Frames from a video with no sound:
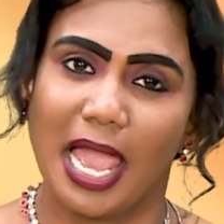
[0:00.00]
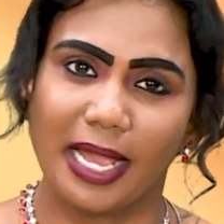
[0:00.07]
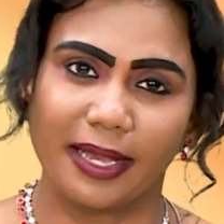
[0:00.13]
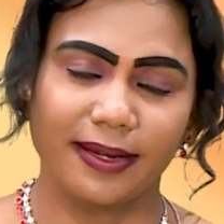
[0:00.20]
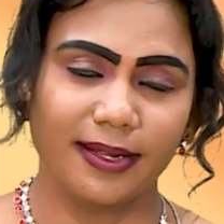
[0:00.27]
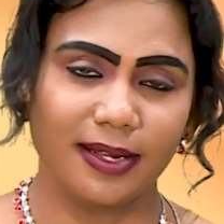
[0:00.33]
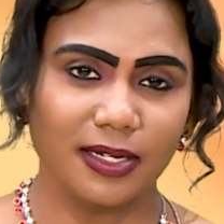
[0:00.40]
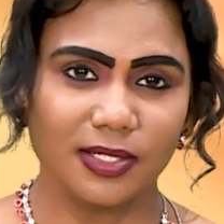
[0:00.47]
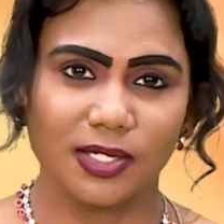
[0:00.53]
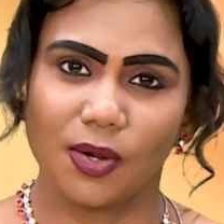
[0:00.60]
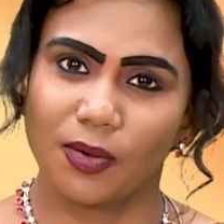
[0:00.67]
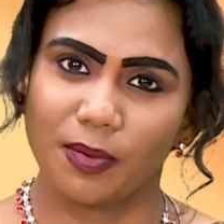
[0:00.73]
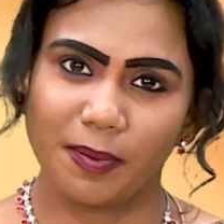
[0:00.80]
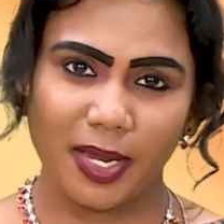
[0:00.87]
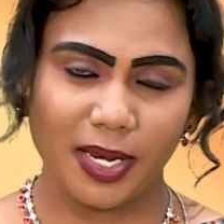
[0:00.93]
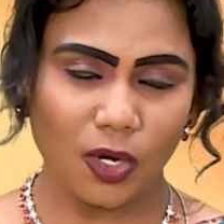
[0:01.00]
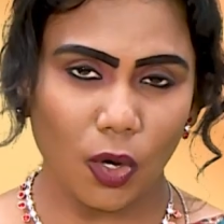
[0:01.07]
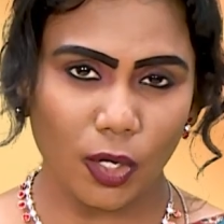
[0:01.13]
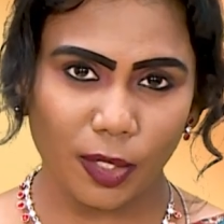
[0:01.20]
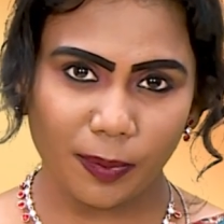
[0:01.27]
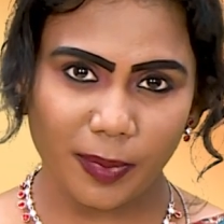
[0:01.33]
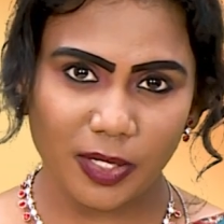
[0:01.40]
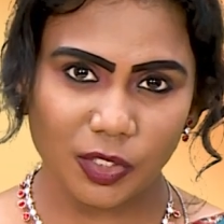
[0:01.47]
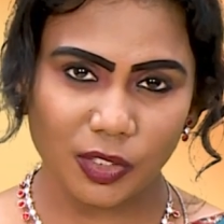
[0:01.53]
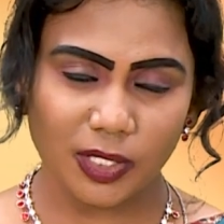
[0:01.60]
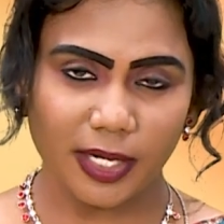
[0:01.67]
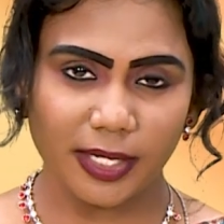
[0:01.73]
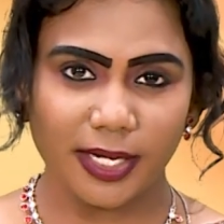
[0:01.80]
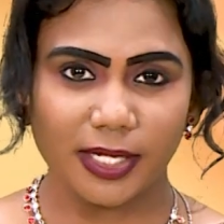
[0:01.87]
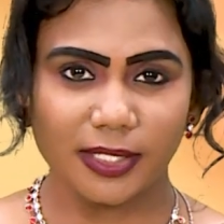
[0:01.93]
அக்ரிகல்ச்சர் அவங்க மெயின் ஆக்குபேஷன்
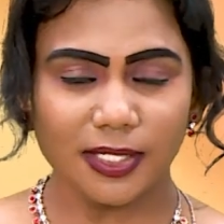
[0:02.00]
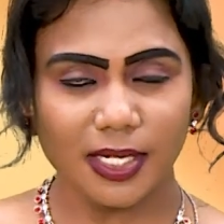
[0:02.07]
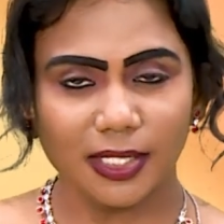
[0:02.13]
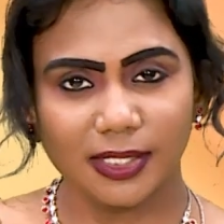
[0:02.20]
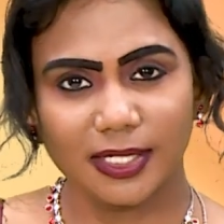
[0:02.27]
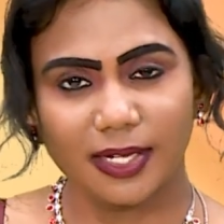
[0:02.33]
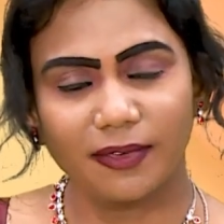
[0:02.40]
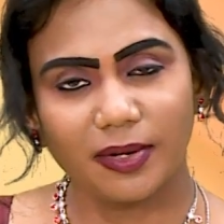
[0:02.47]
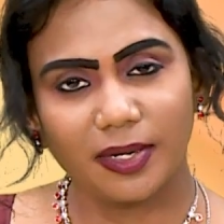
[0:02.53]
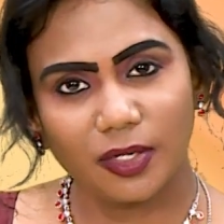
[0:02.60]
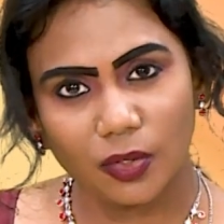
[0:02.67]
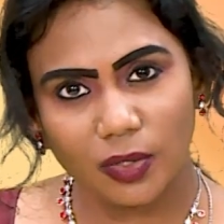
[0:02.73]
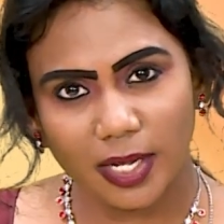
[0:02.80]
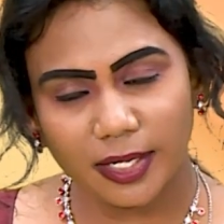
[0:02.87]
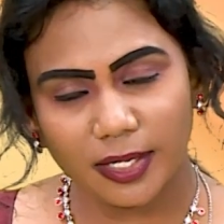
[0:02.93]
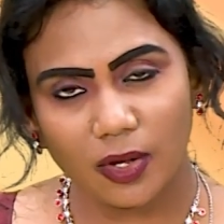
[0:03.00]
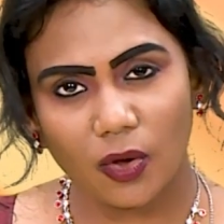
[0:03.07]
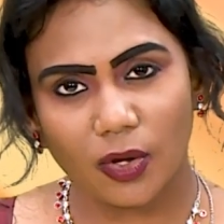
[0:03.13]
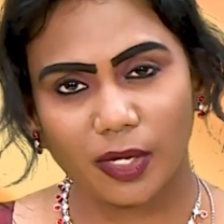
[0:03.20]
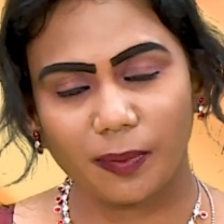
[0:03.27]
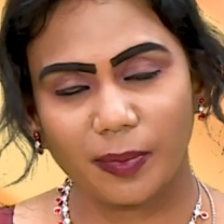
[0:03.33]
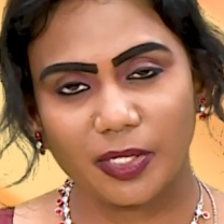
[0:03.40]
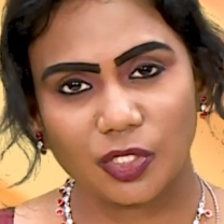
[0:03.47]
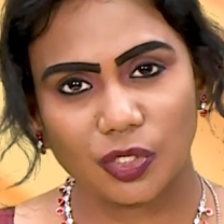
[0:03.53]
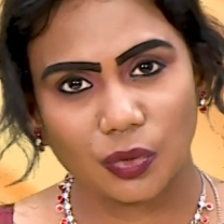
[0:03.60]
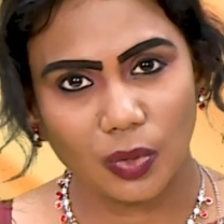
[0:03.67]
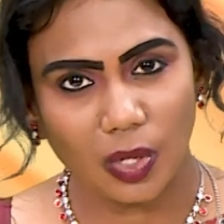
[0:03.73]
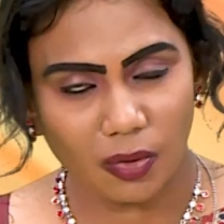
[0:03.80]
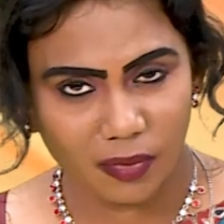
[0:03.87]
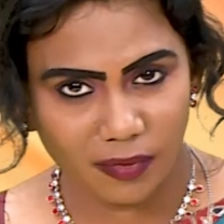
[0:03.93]
கிடையாது அதை தவிர இன்னும் நிறைய
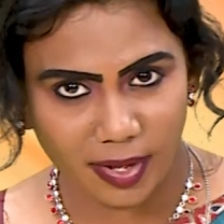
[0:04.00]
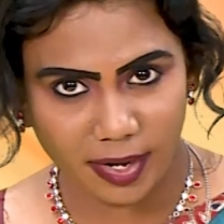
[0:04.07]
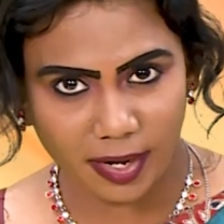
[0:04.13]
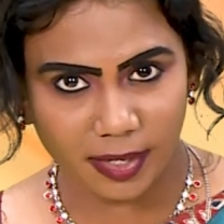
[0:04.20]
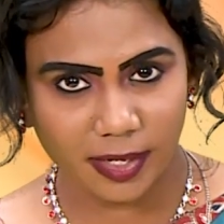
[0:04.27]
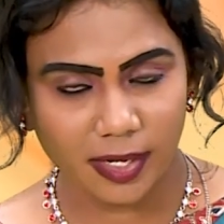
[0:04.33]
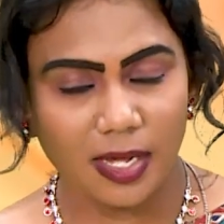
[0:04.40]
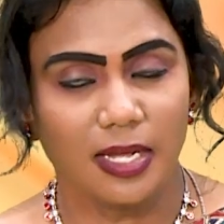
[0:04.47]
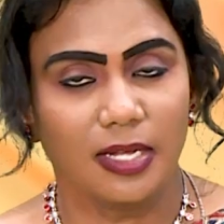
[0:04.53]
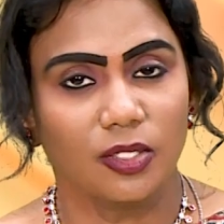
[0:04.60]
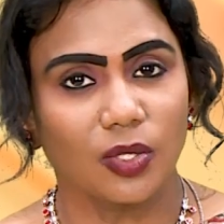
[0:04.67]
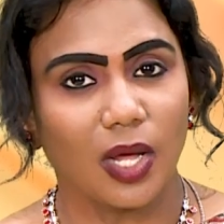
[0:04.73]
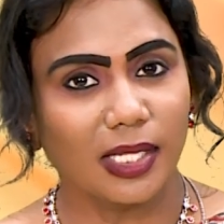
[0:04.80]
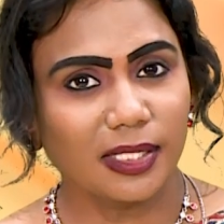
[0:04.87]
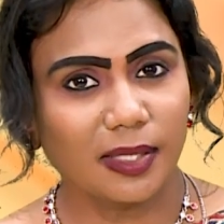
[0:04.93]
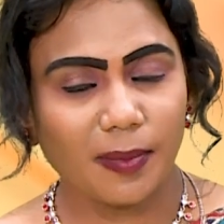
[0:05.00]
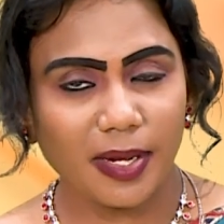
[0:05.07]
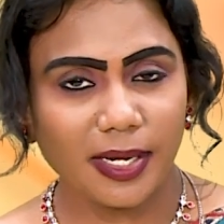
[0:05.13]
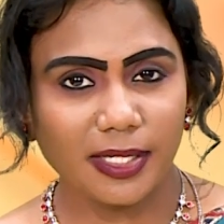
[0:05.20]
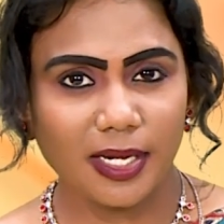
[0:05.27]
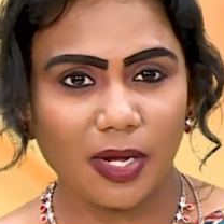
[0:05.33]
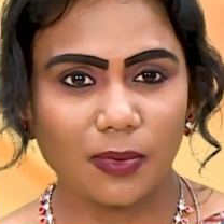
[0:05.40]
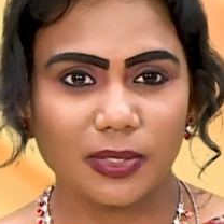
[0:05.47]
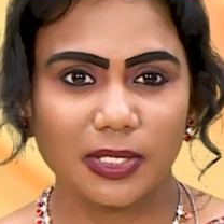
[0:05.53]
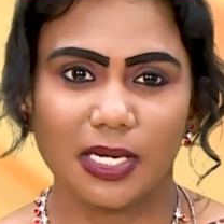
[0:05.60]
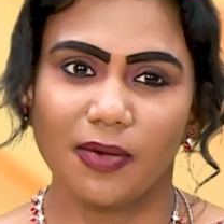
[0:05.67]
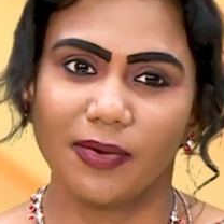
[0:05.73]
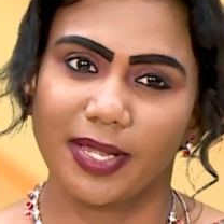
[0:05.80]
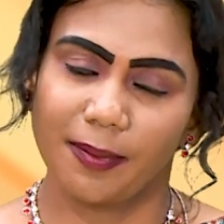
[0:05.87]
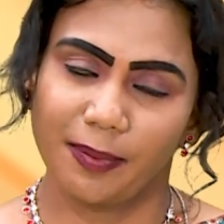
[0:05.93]
உள்ள அவங்க வராங்க ஸோ அந்த மாதிரி டவுன்ஸில்
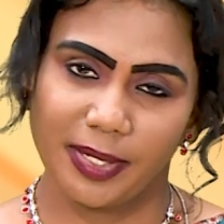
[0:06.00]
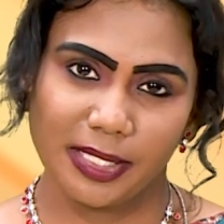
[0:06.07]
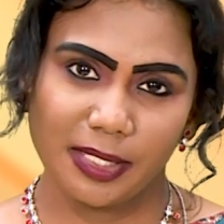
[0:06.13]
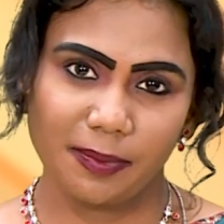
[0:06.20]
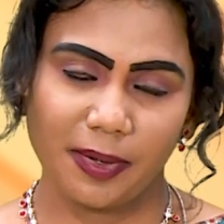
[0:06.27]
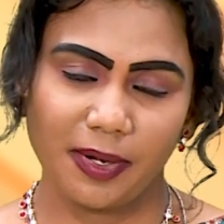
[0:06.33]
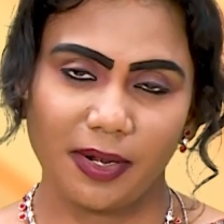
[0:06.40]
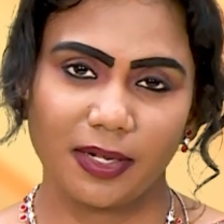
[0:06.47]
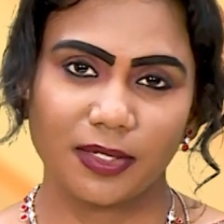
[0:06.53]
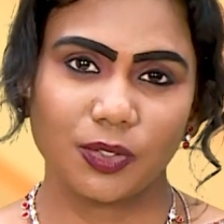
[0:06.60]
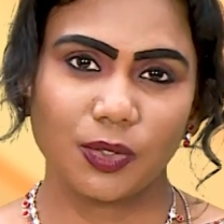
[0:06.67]
அவங்க எப்படி இது பண்ணுறாங்க